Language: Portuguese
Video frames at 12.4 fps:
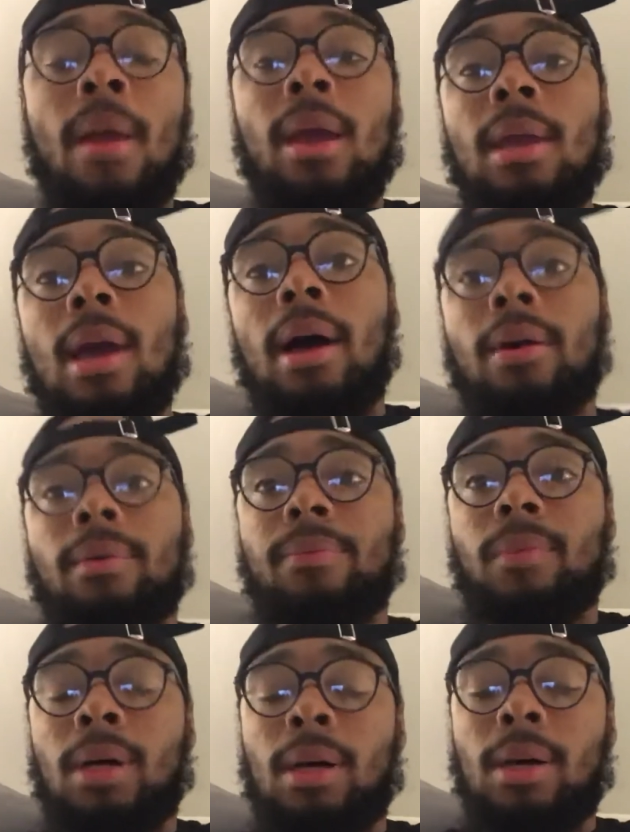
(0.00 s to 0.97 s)
Yeah,
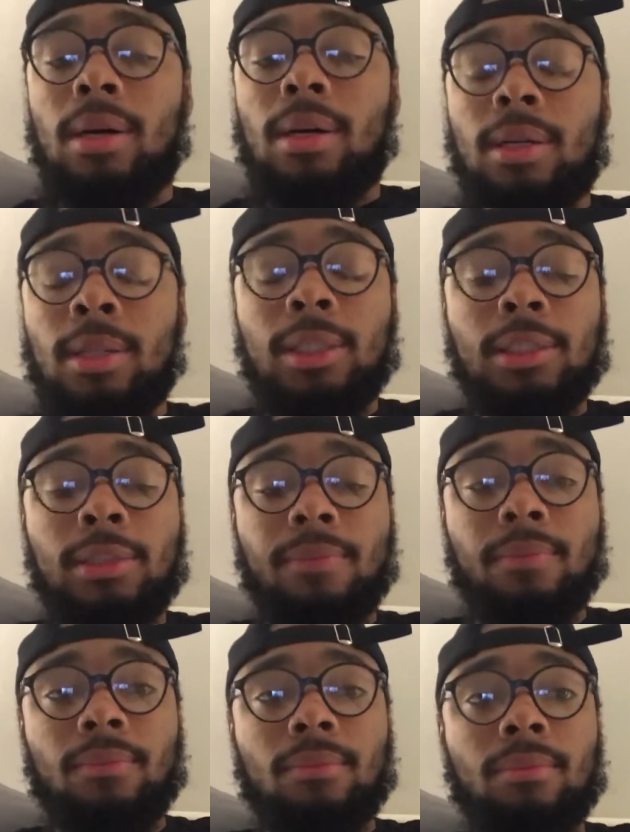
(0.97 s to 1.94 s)
uh,
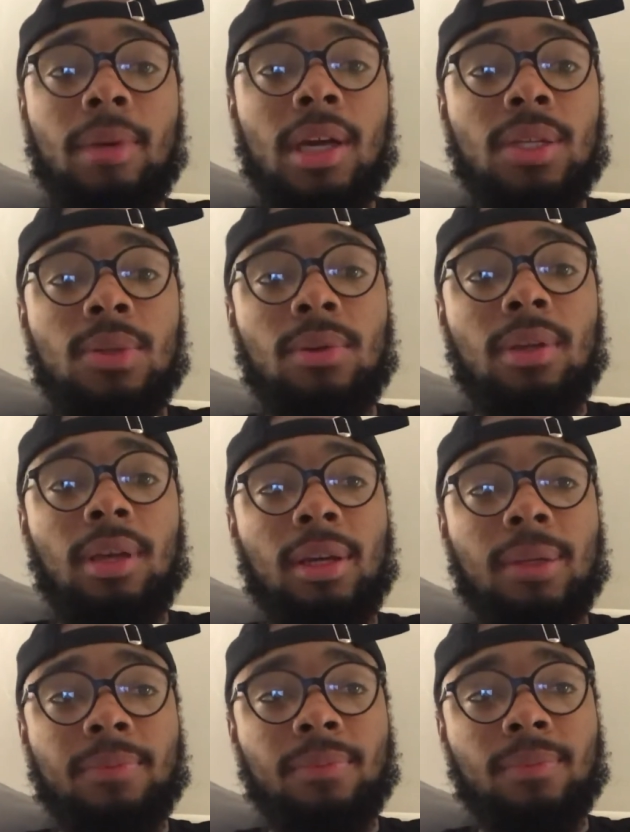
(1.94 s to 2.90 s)
mais o
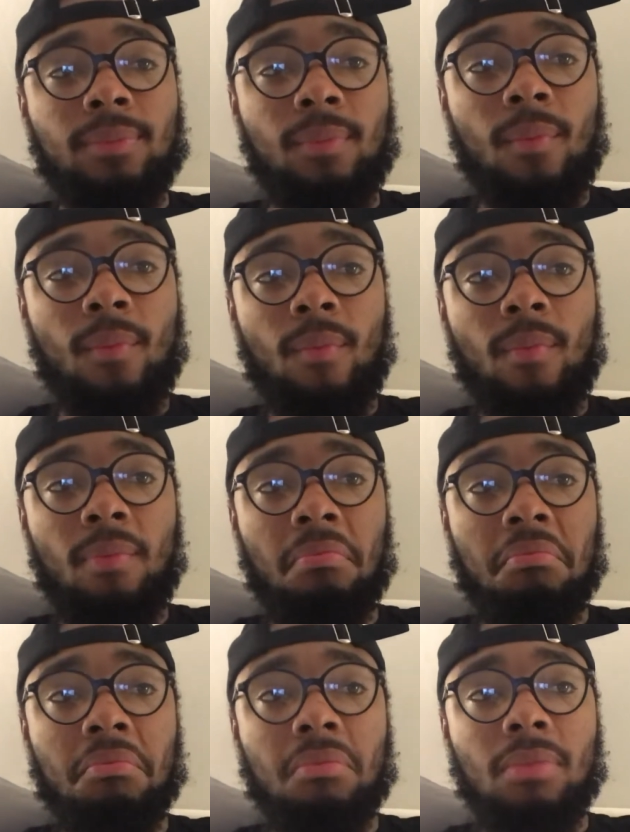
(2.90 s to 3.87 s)
que?
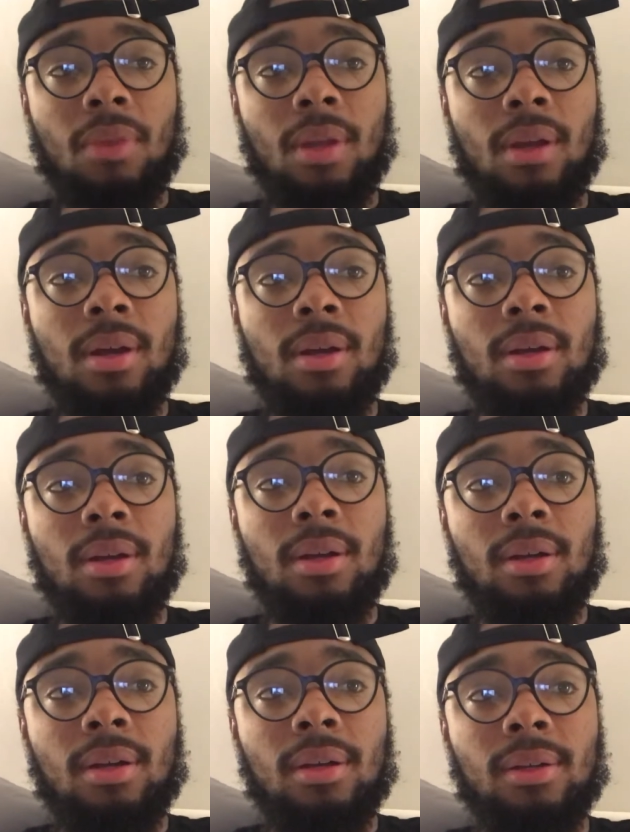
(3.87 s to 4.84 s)
Uh,
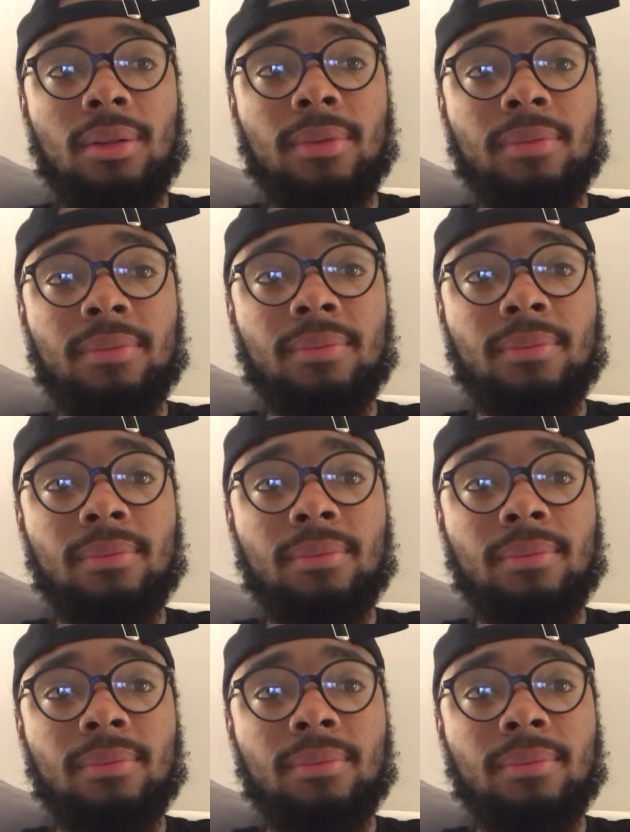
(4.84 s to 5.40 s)
ah,